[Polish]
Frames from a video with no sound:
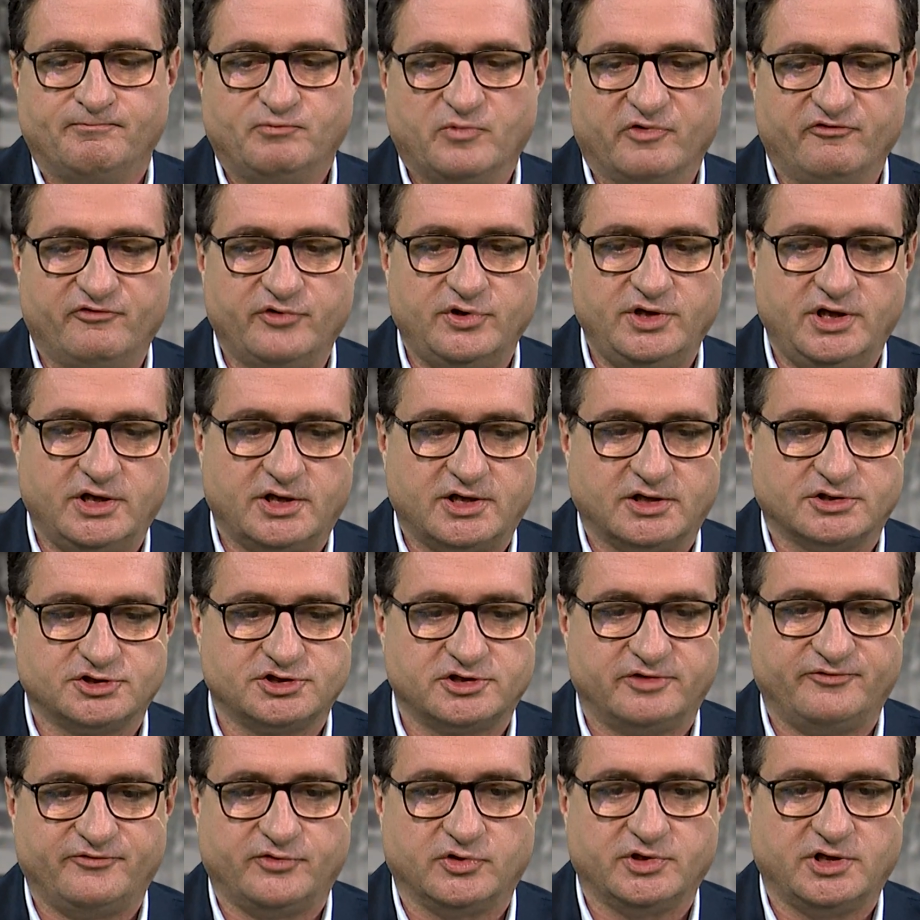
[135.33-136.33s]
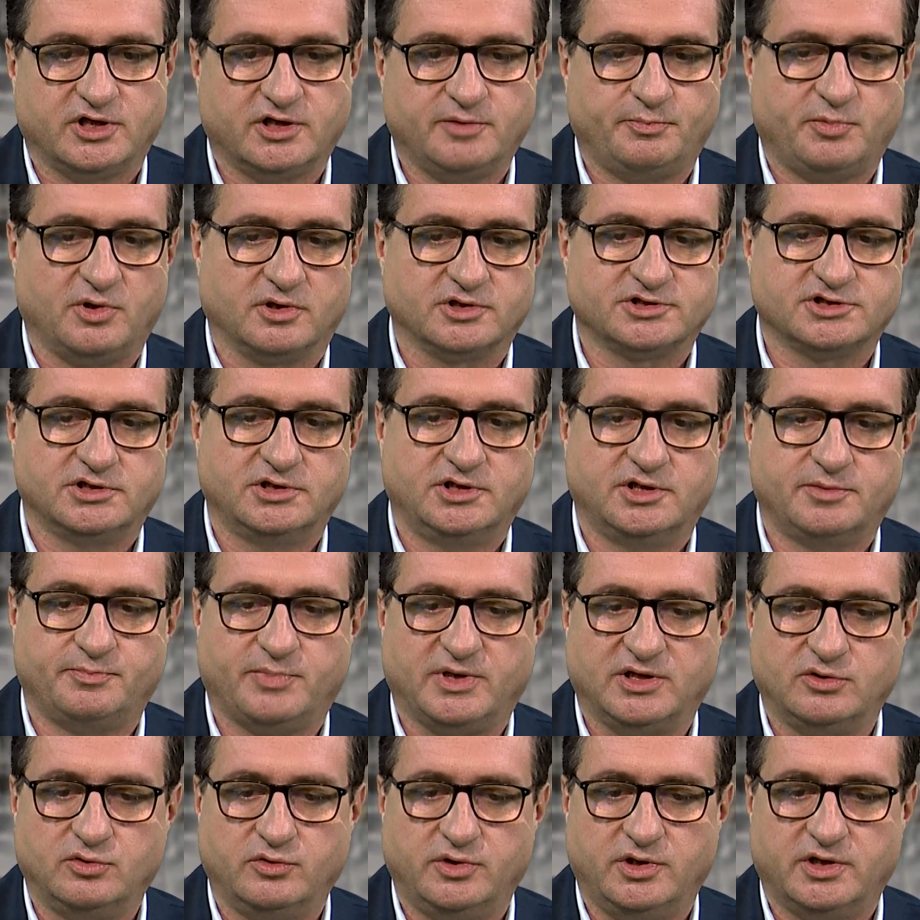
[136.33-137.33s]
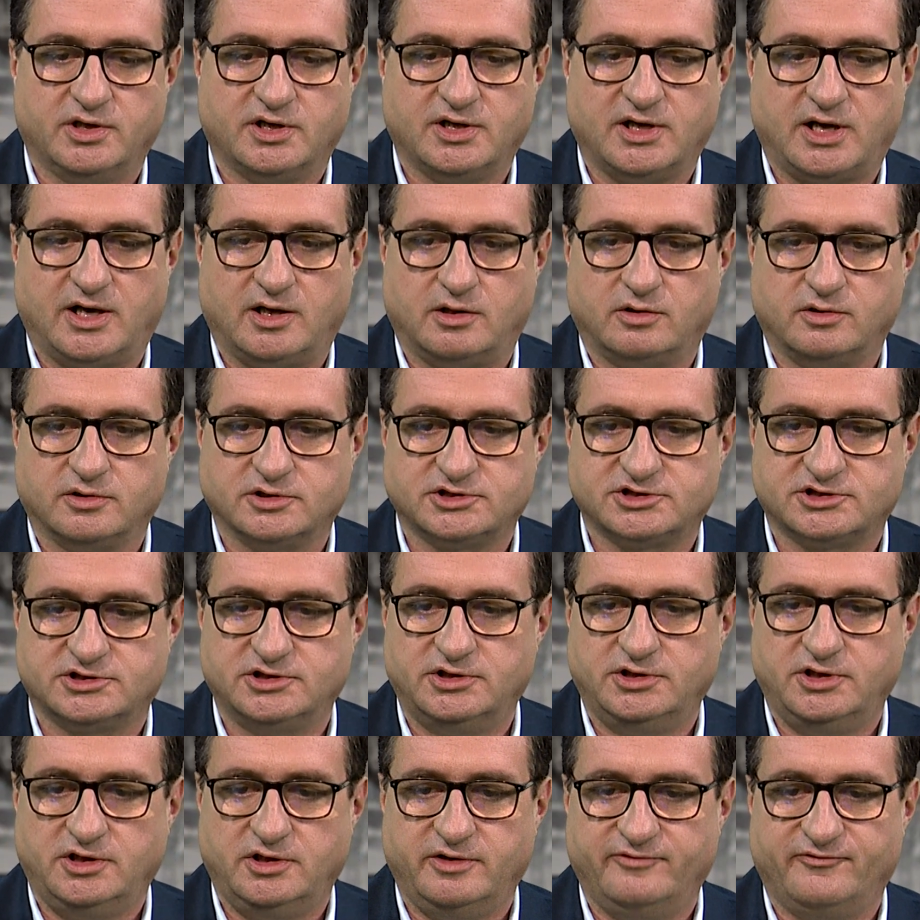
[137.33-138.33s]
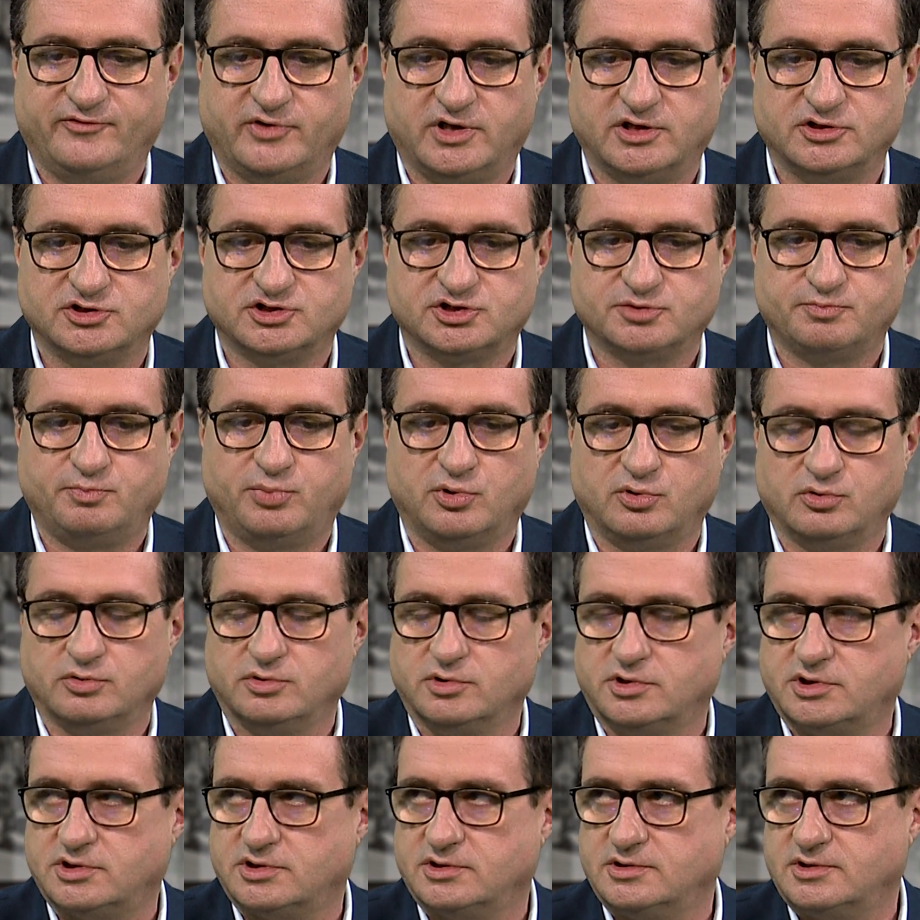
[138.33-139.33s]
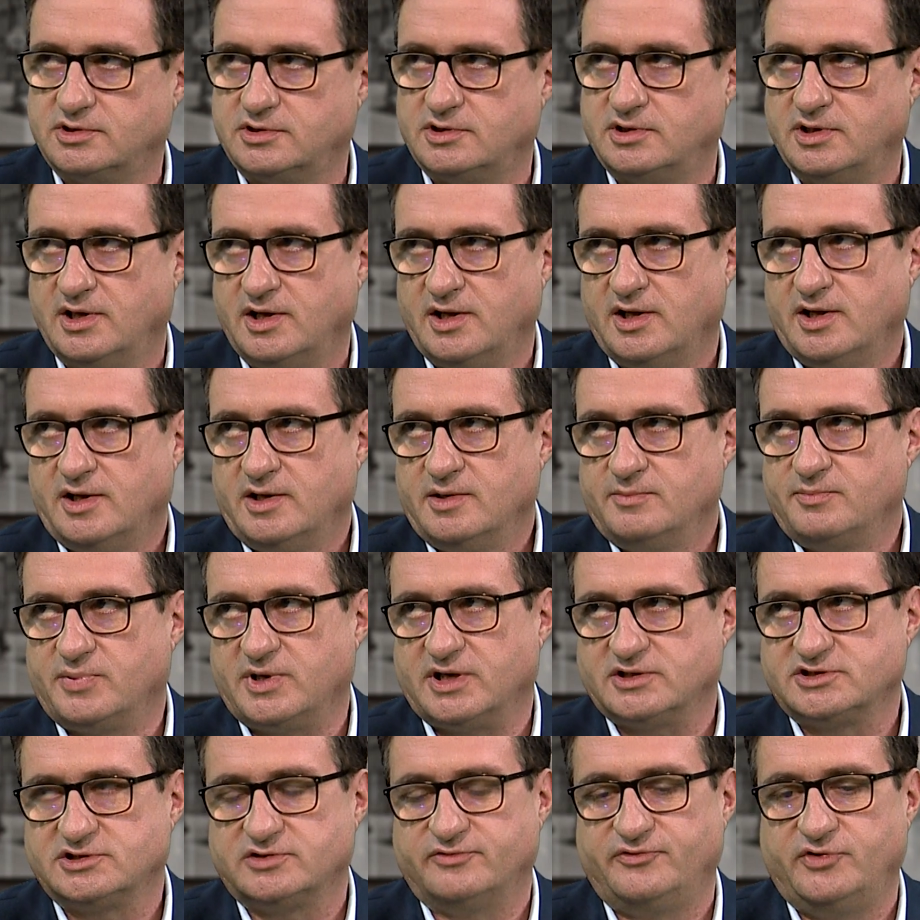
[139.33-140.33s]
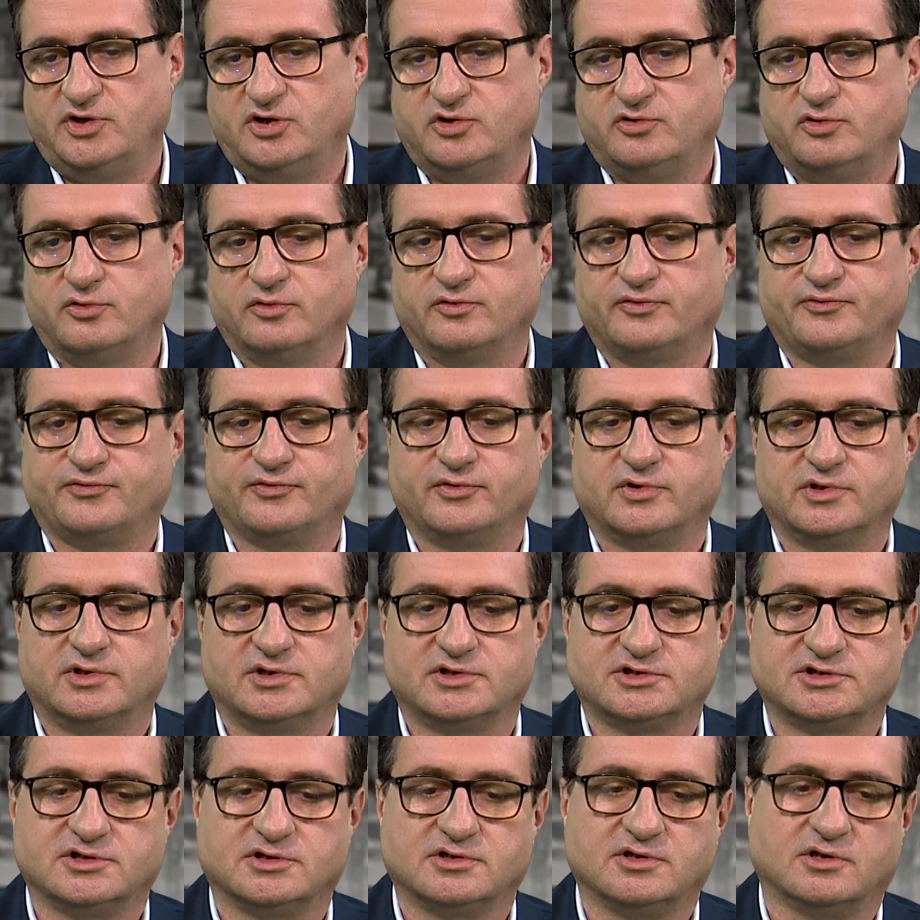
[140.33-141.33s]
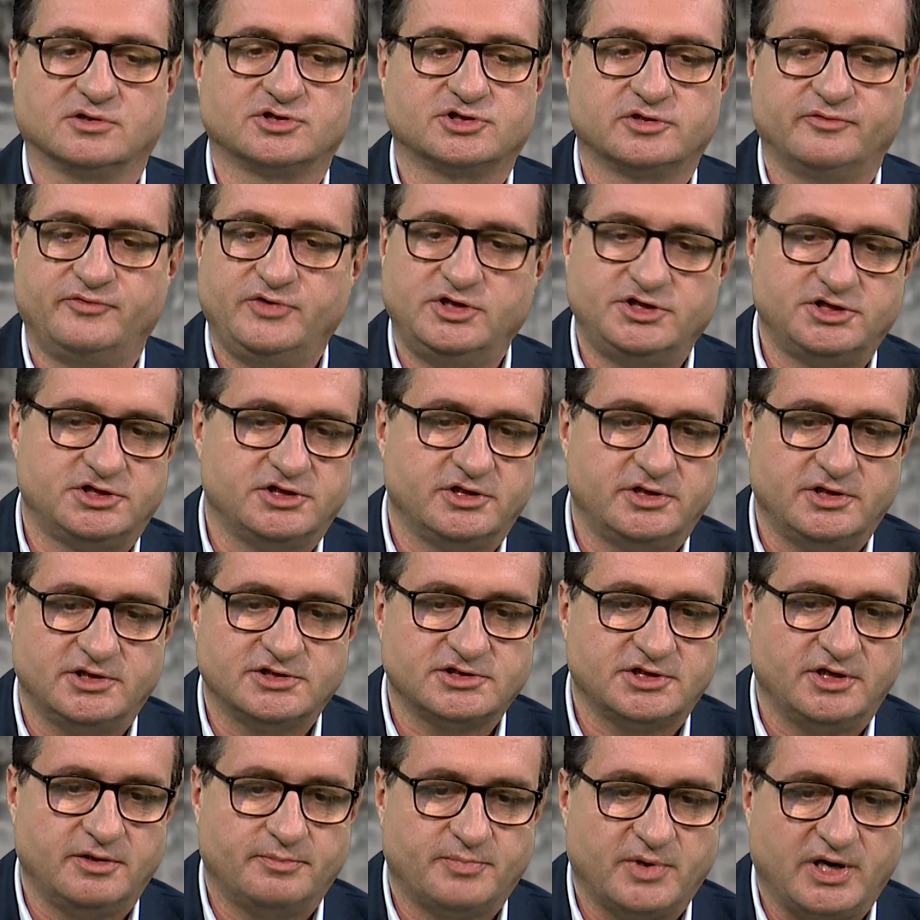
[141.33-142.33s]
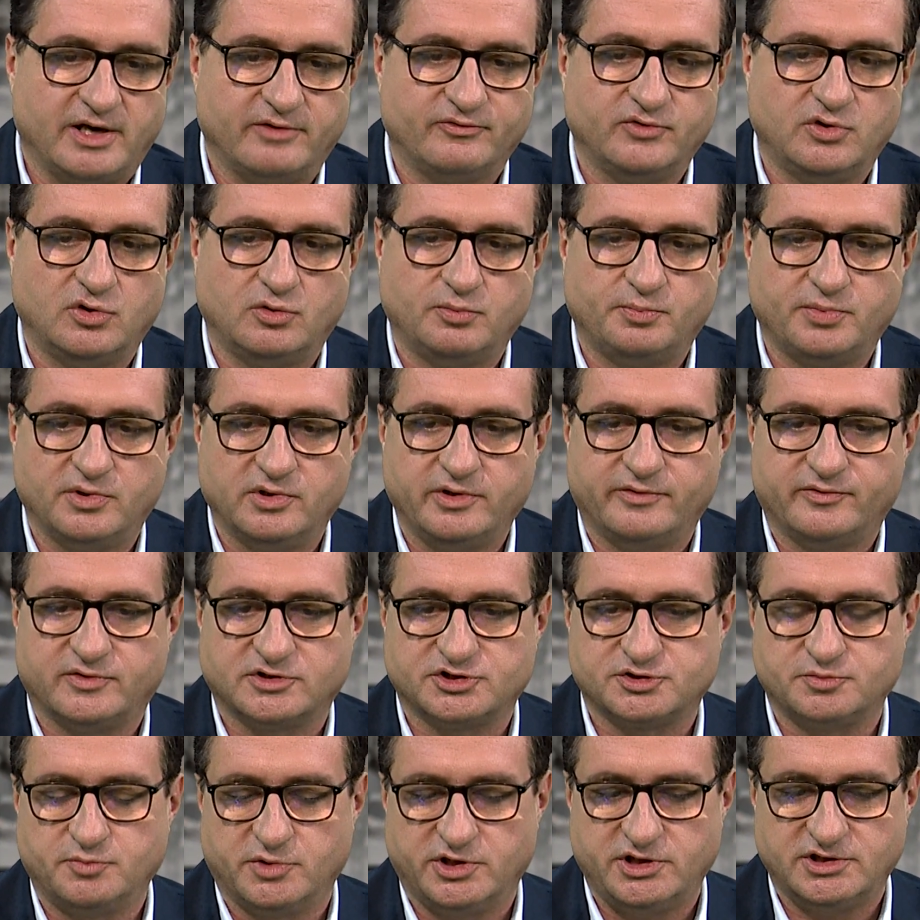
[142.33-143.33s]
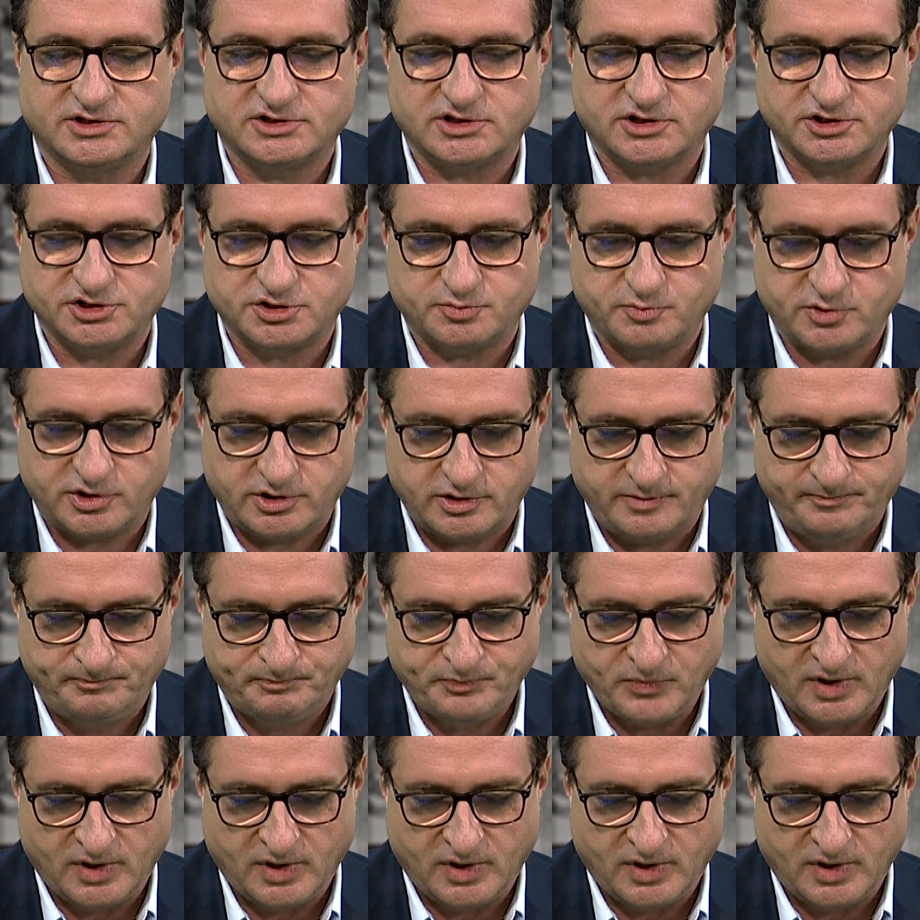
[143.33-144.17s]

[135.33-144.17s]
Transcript: wynika, że w wodach polskich panuje chaos i wręcz bunt e, pracowników, e, co oczywiście jest nieprawdą, ponieważ my jesteśmy